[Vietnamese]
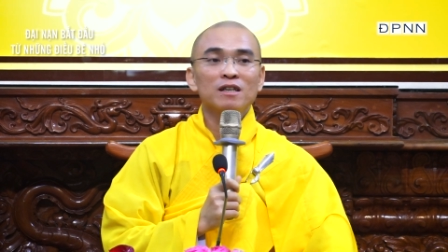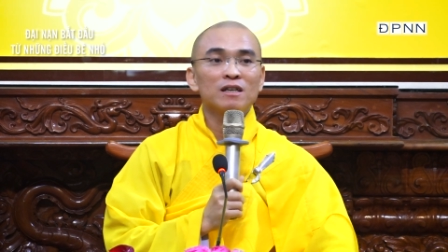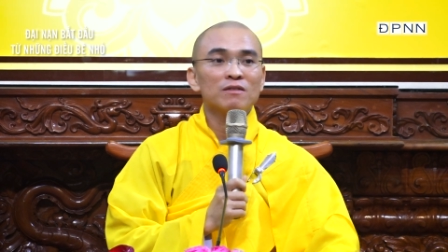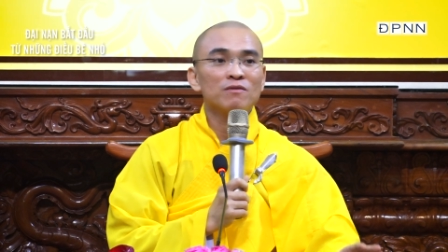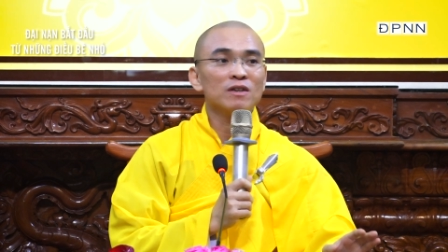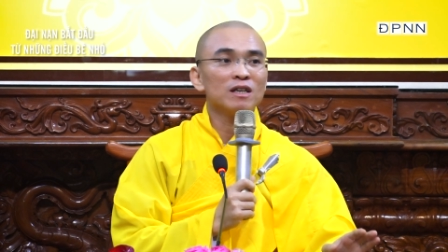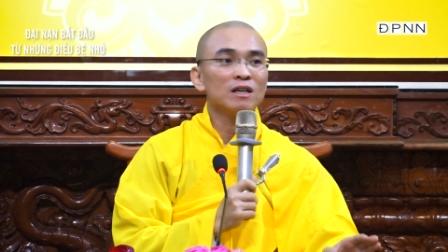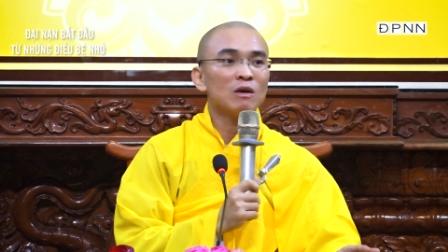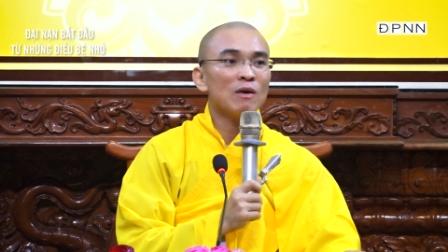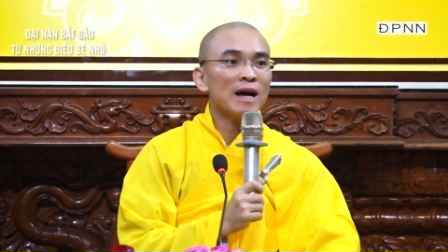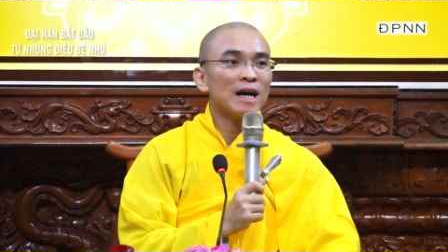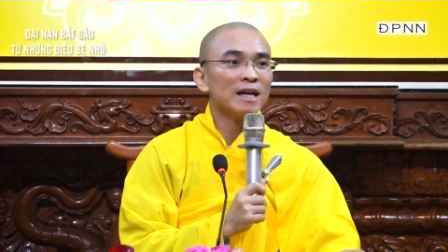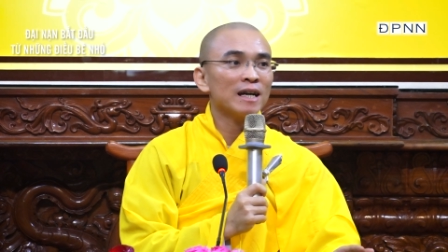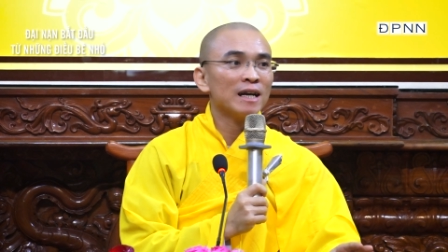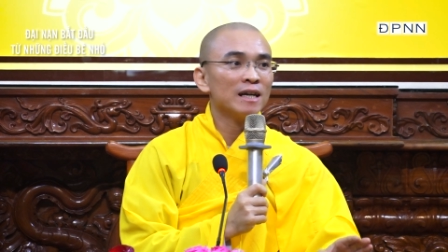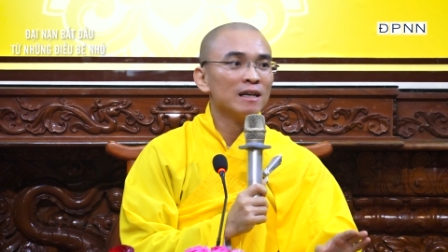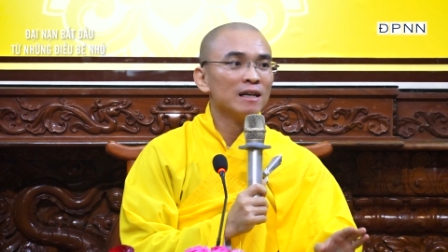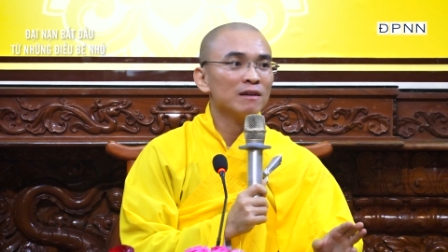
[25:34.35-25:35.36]
Vườn hoa
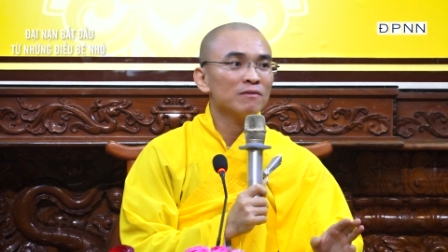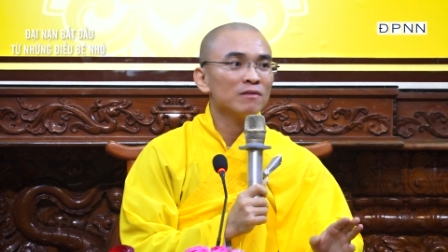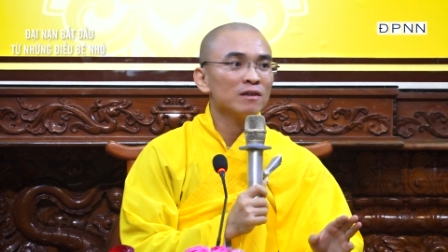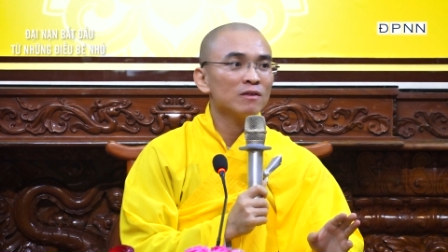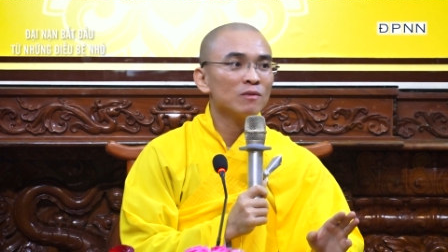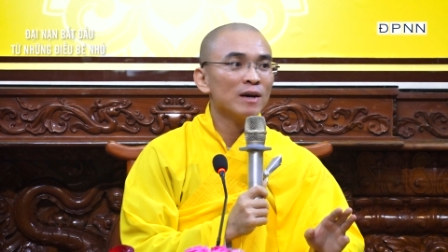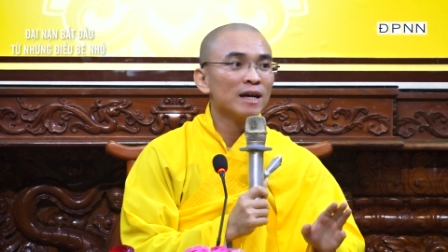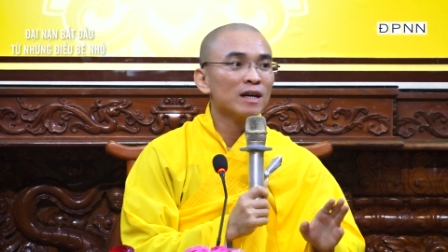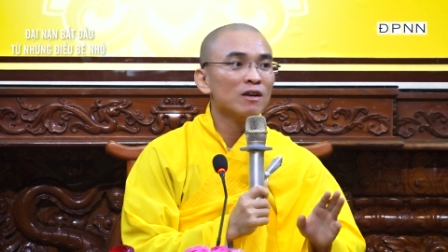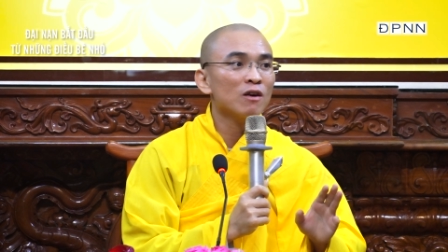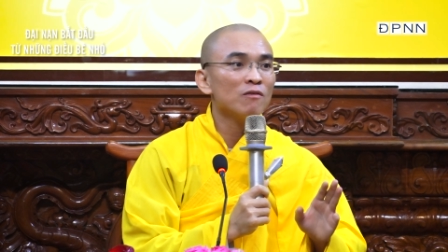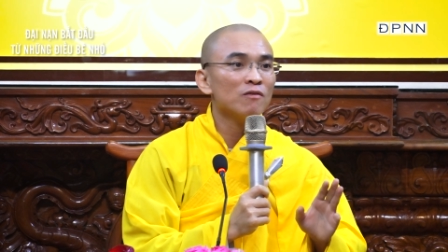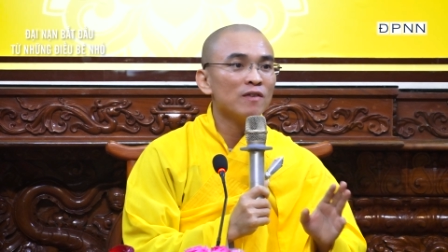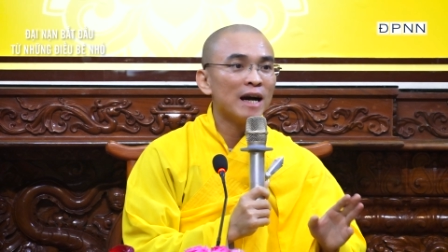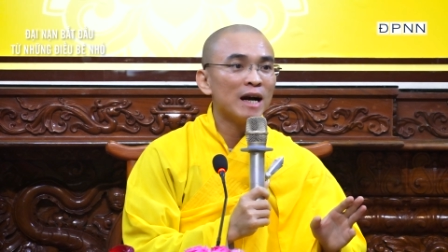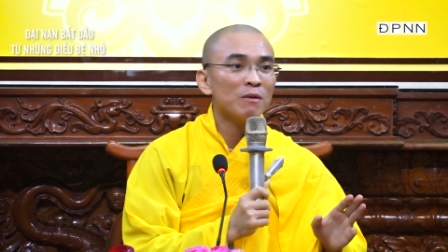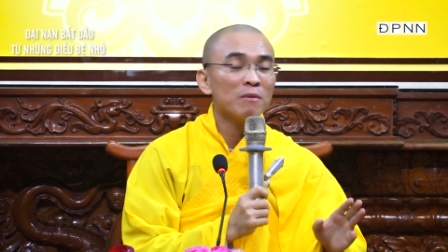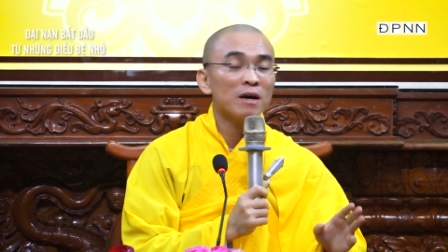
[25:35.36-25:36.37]
này là vườn hoa có
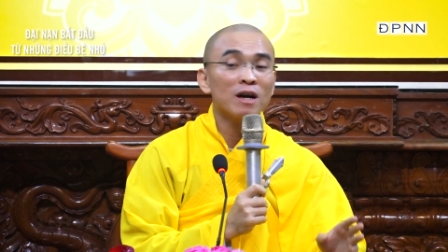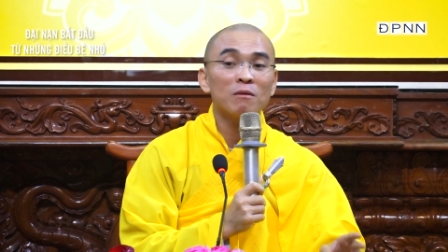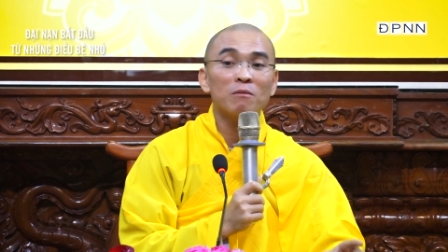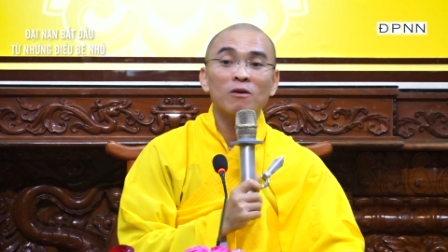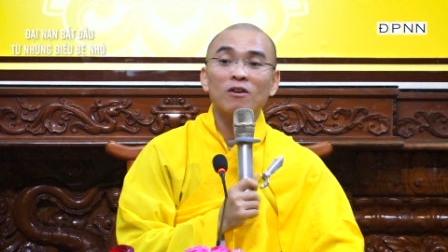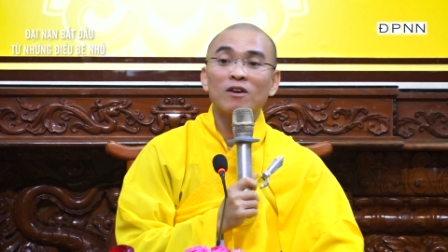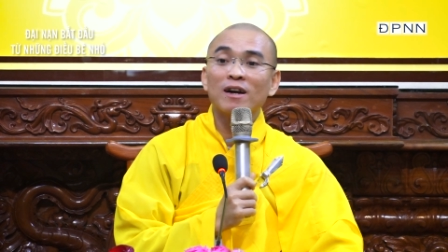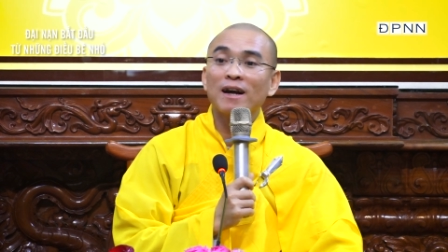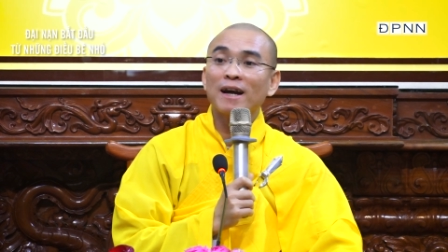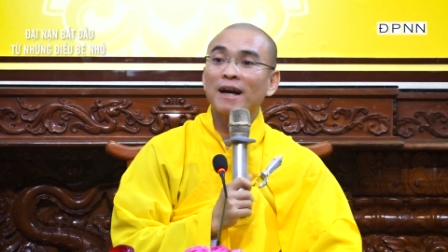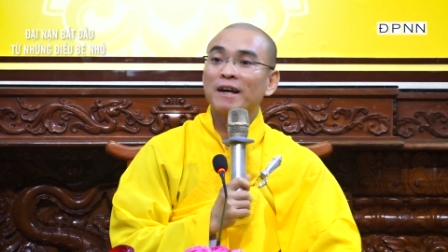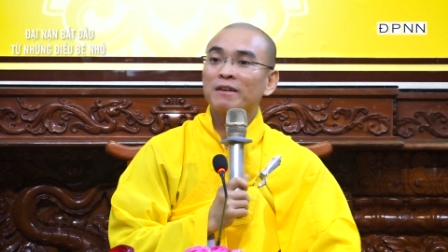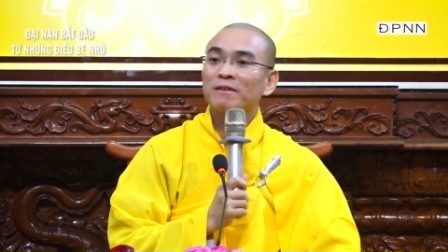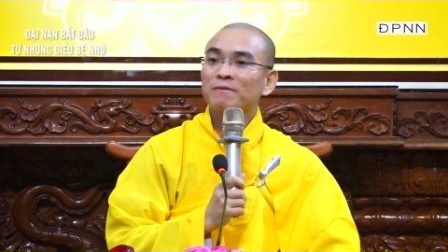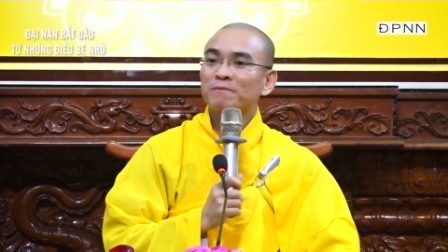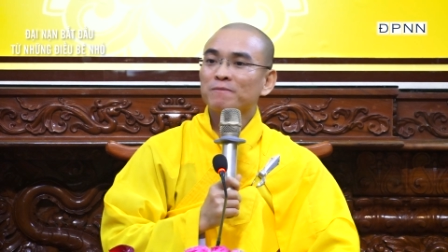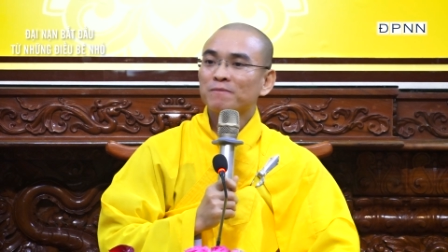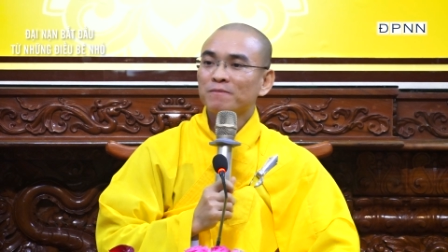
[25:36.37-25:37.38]
vào mà không có ra.
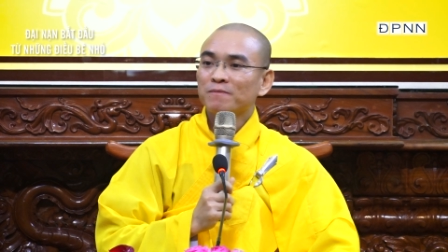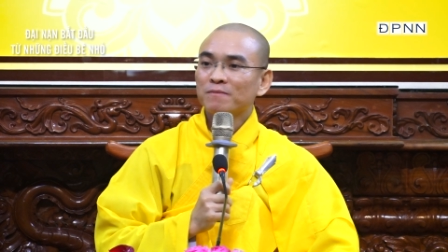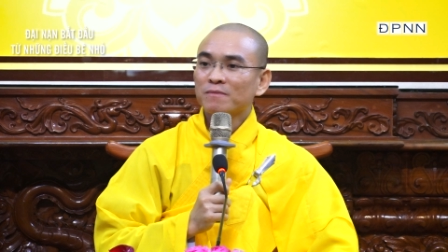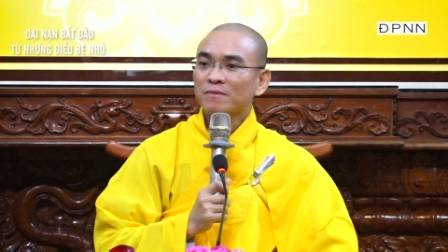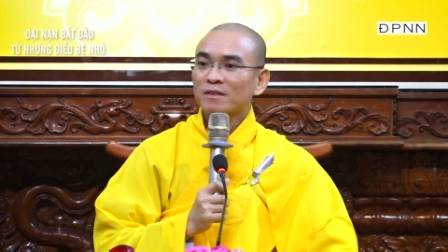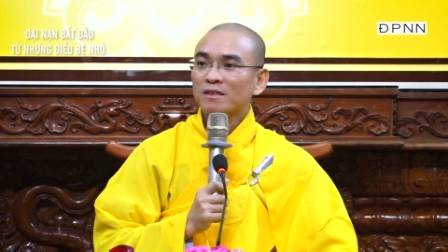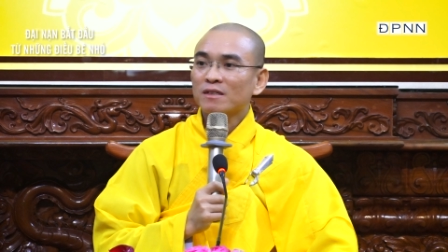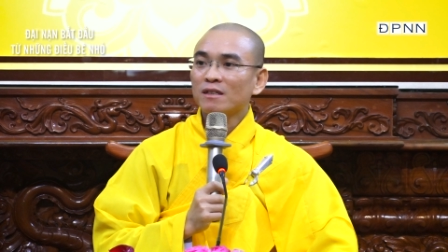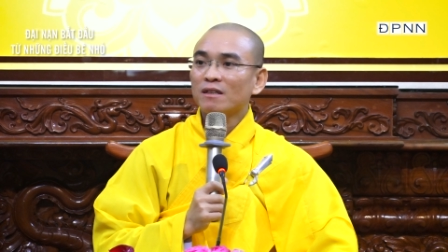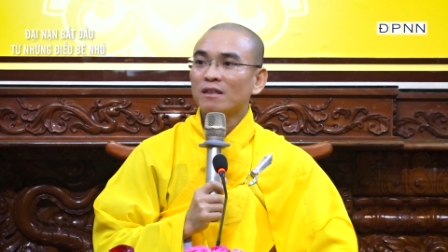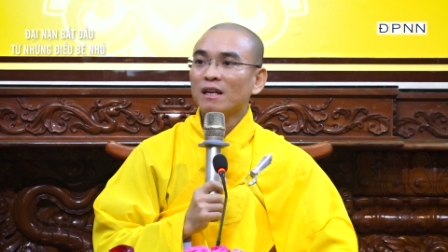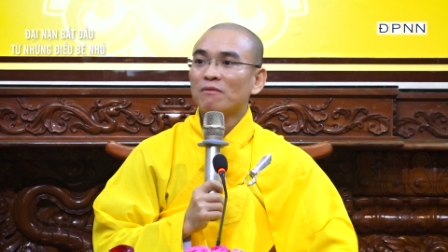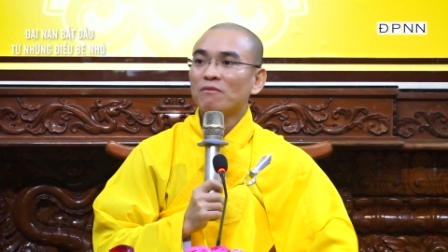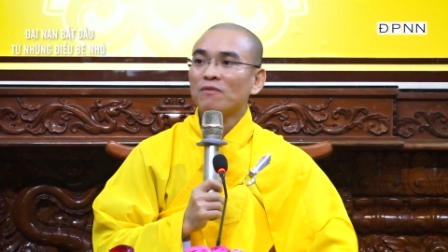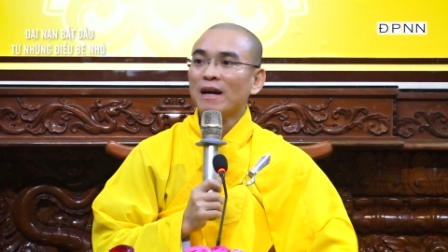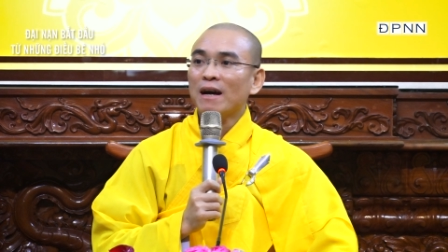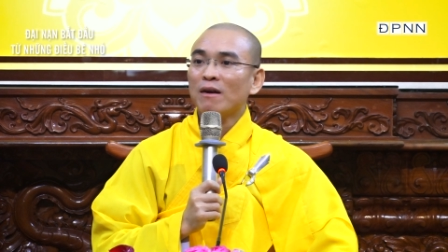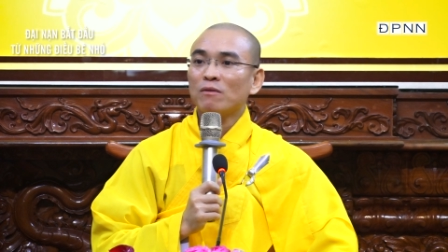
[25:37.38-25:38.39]
Tức là
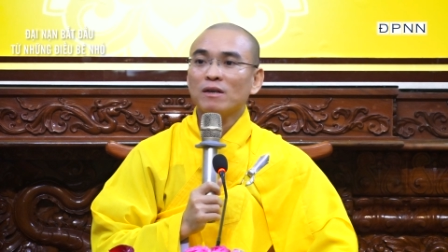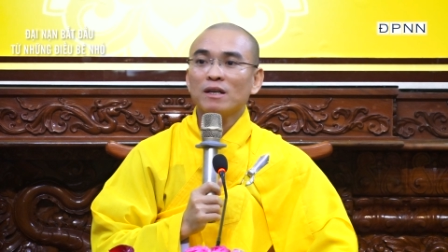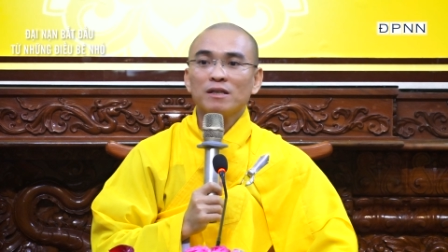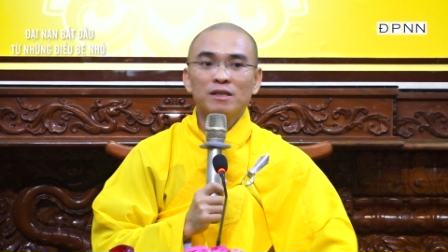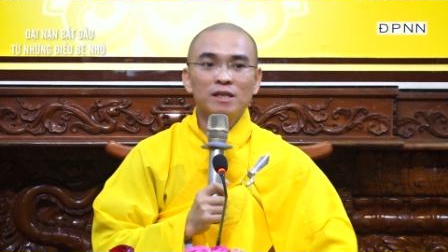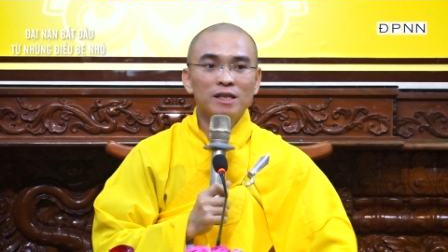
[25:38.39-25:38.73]
vào là